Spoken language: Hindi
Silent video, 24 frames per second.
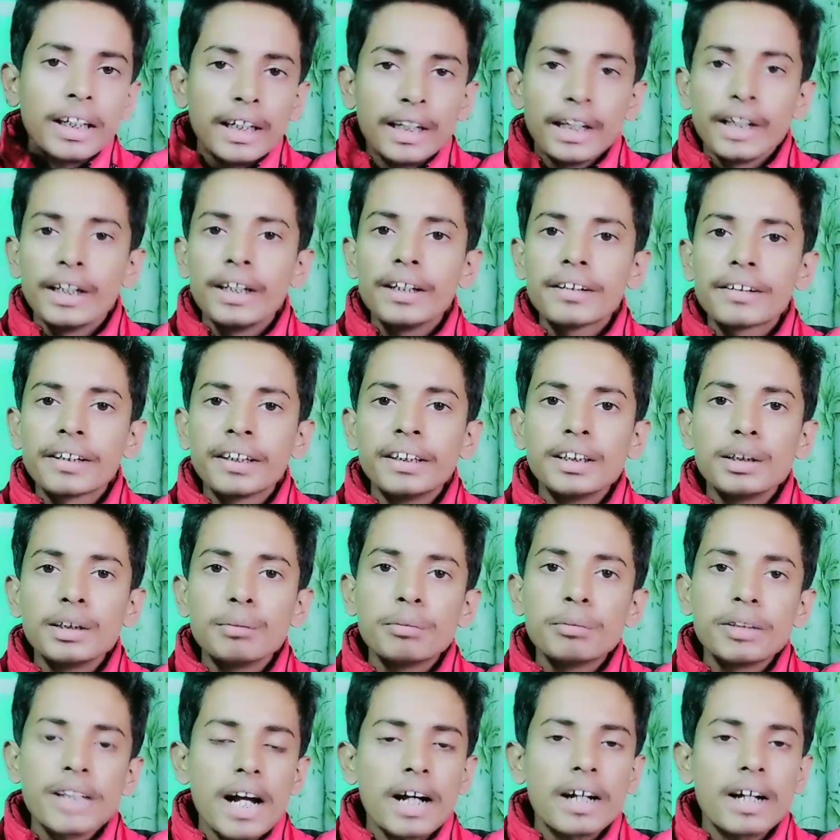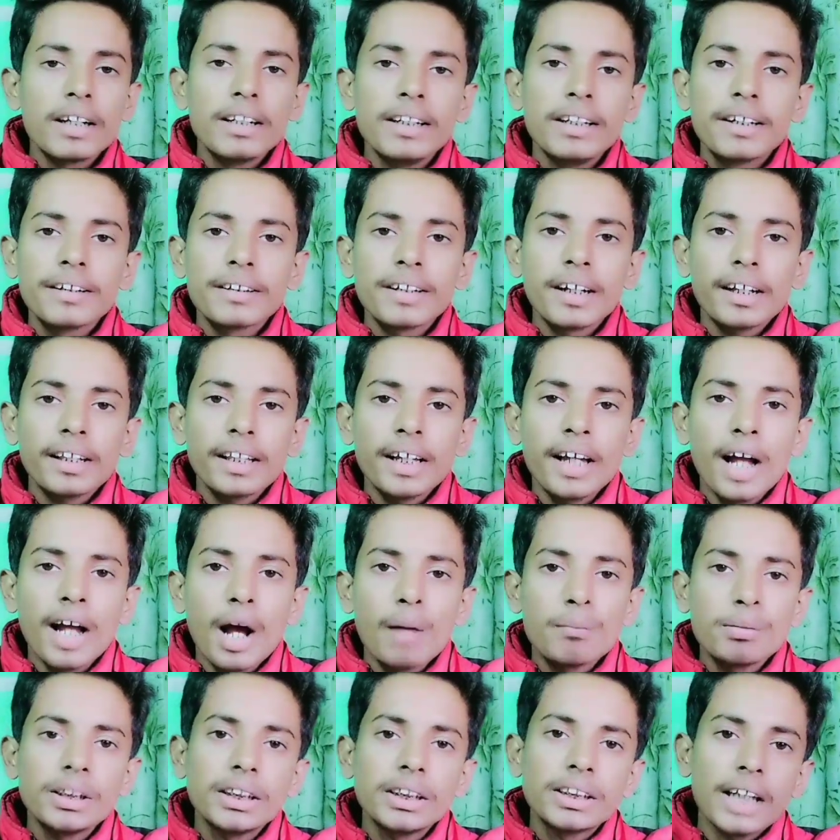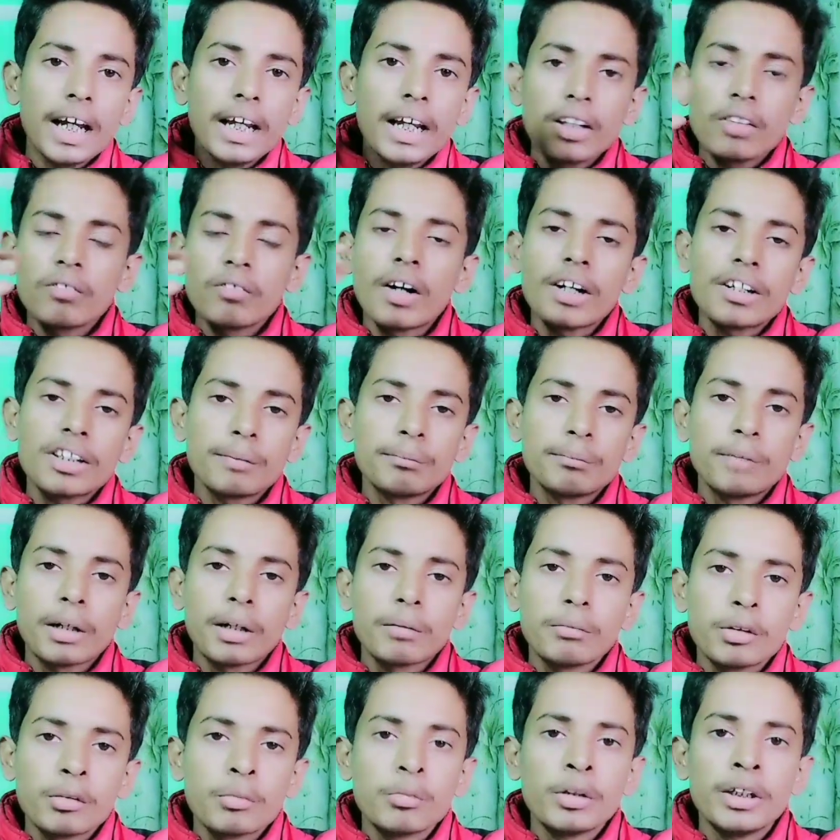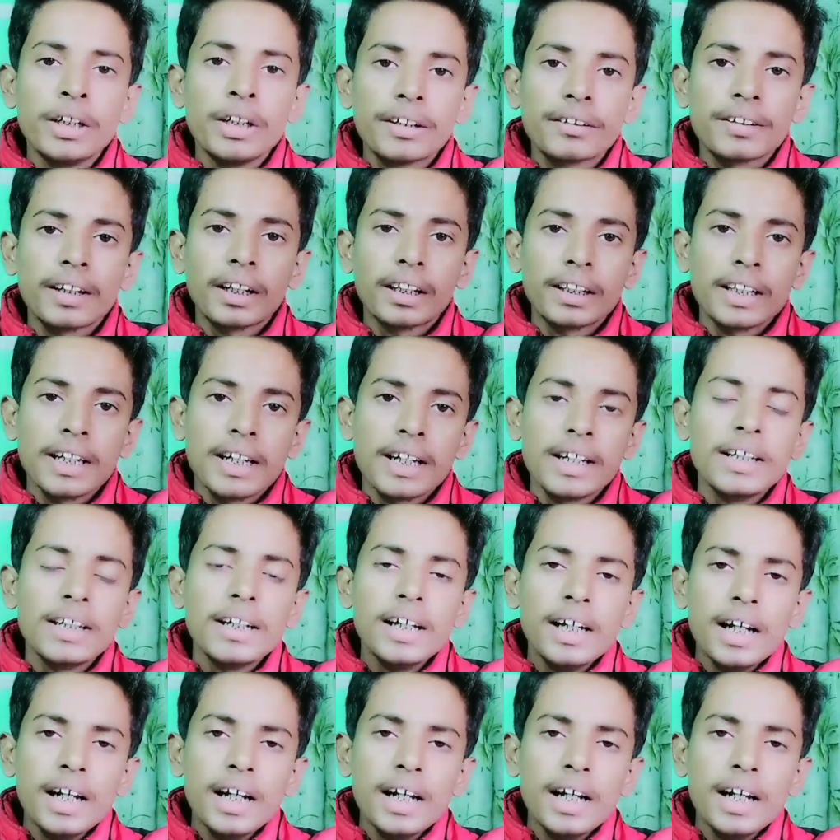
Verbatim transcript: इंग्लिश हिंदी मिलाकर लिख सकते हैं आप अगर चाहें तो व्हाट्सअप लैंग्वेज में भी लिख सकते हैं